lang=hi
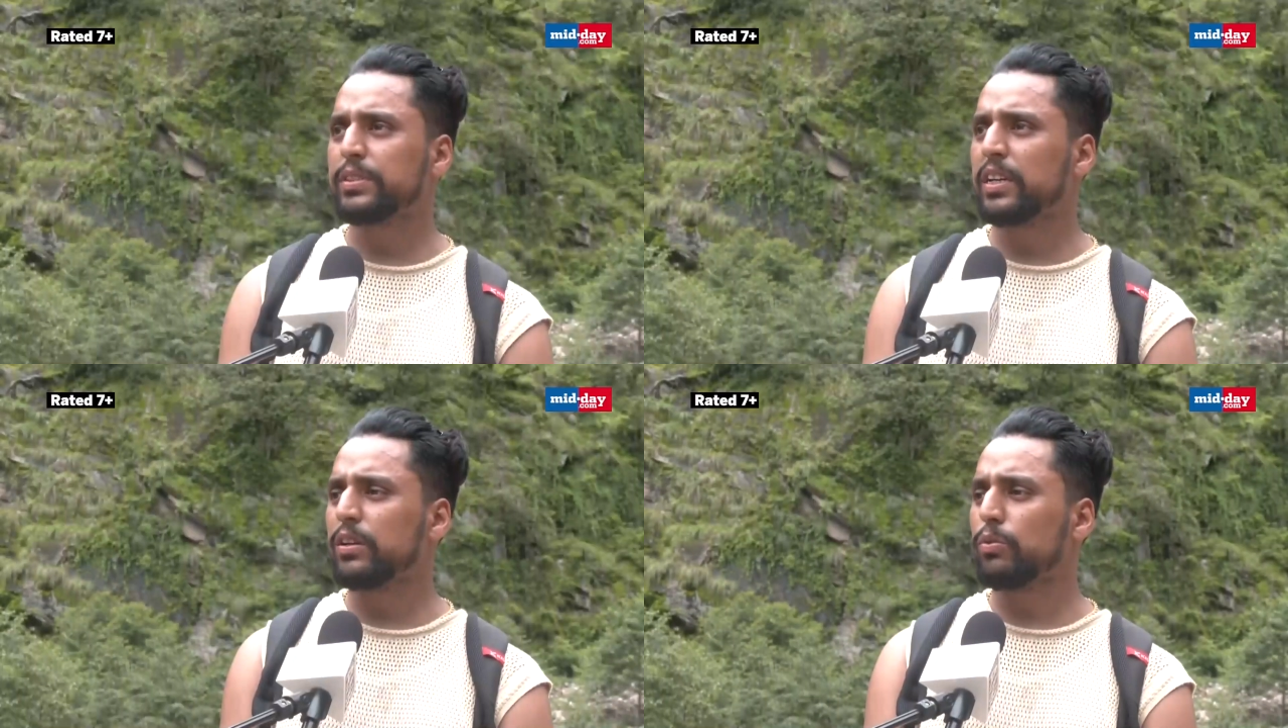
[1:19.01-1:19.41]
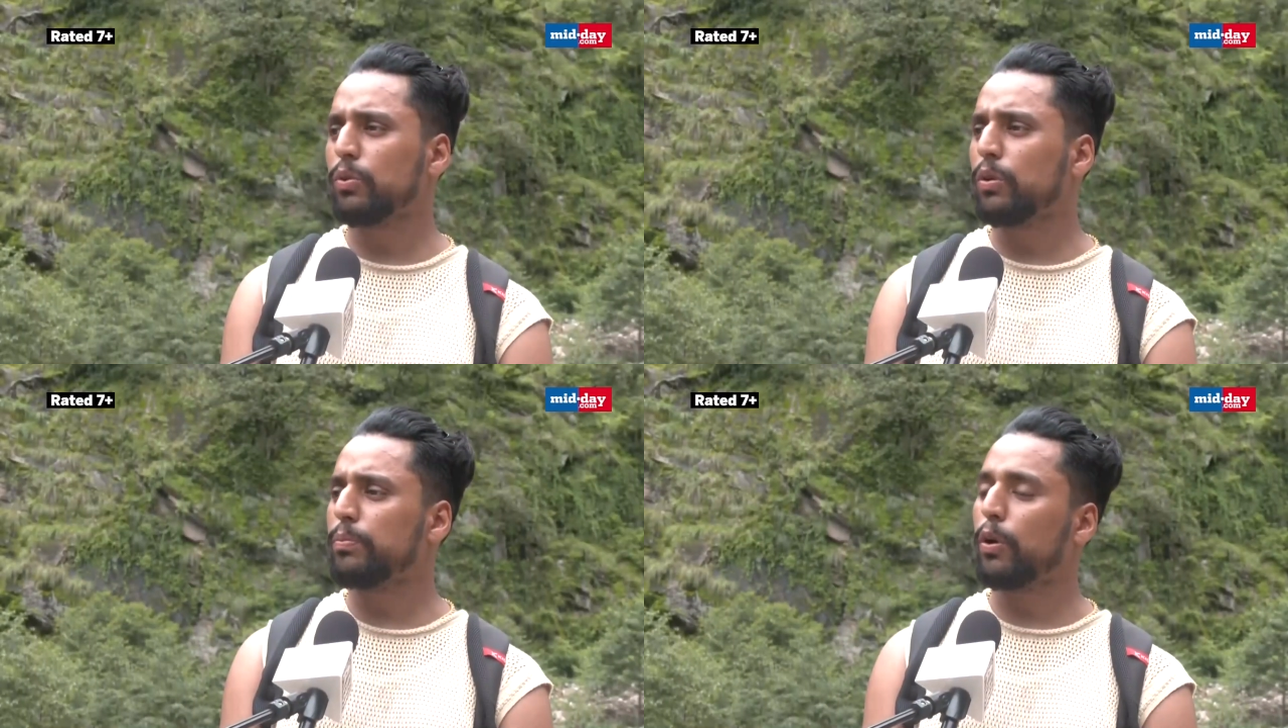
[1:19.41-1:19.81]
सर
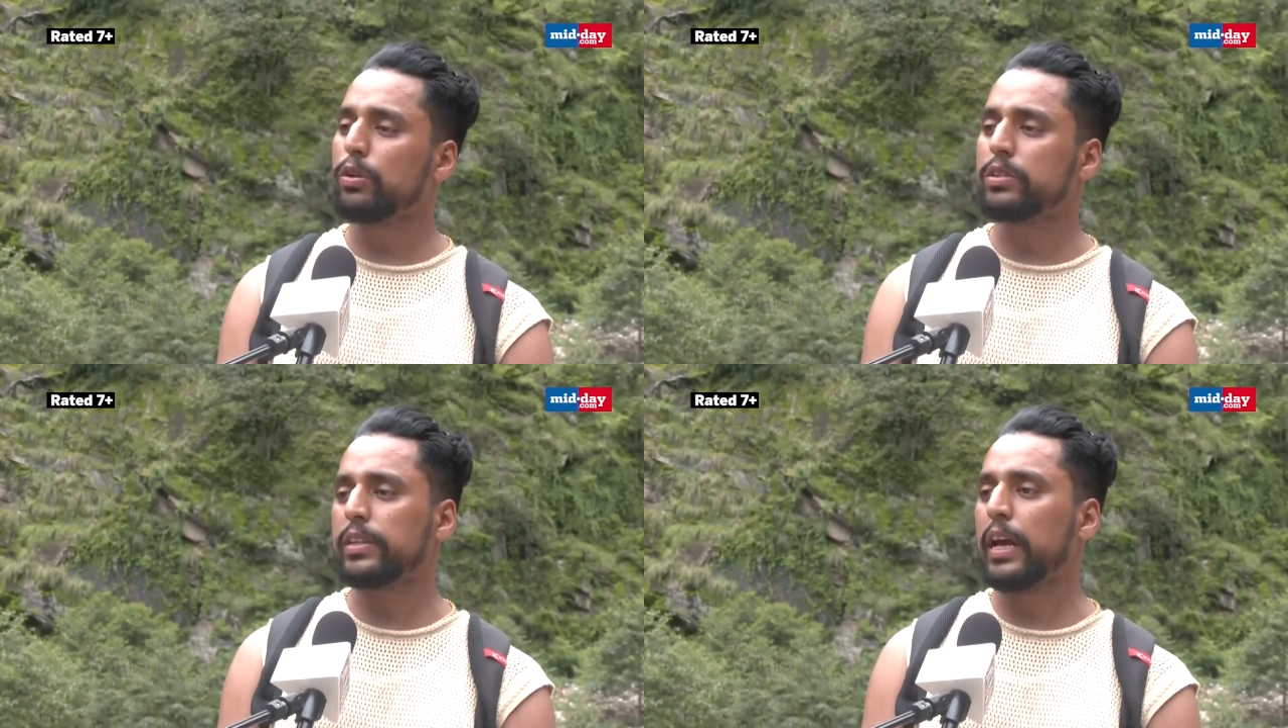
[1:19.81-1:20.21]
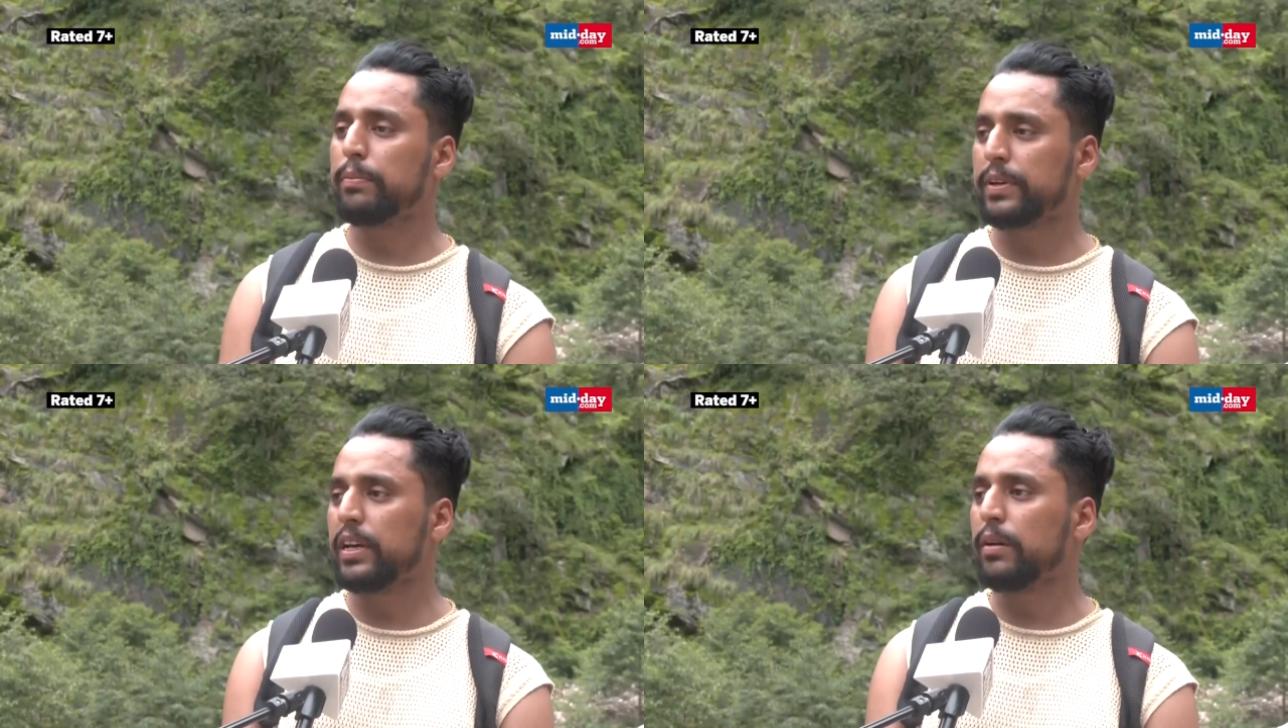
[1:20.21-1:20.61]
वो बहुत हेल्प
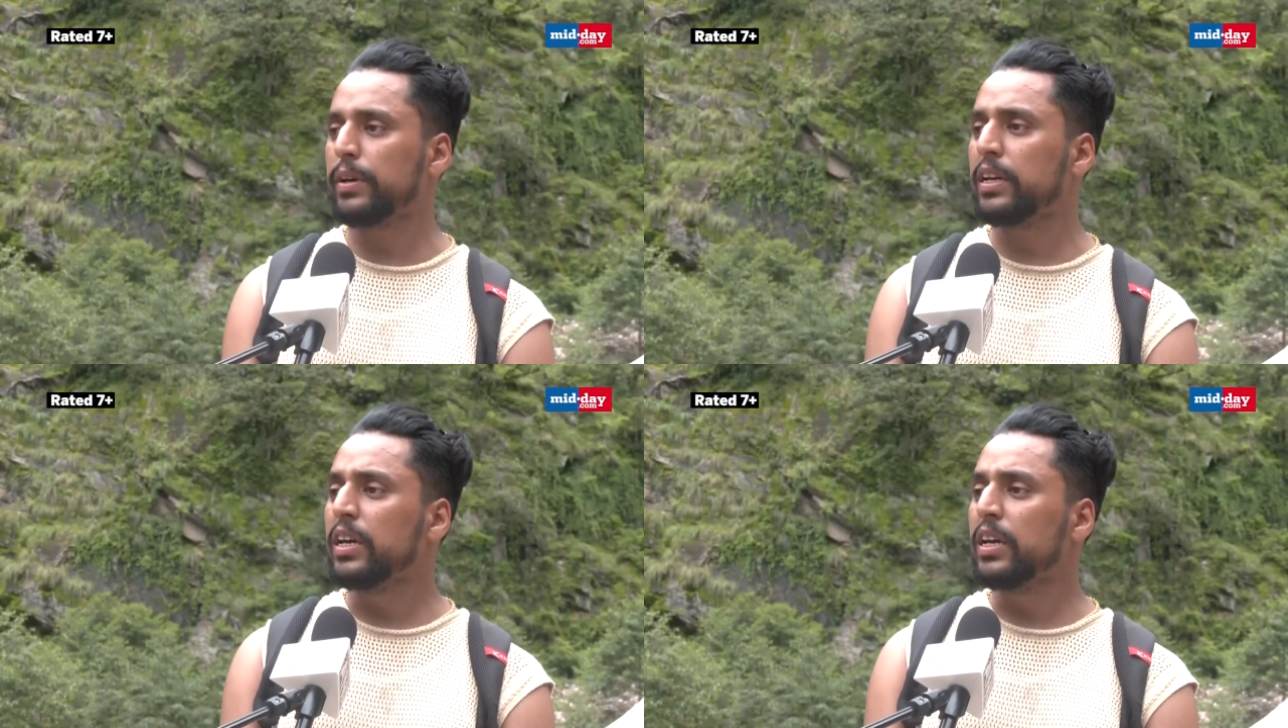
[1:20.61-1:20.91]
किए हमें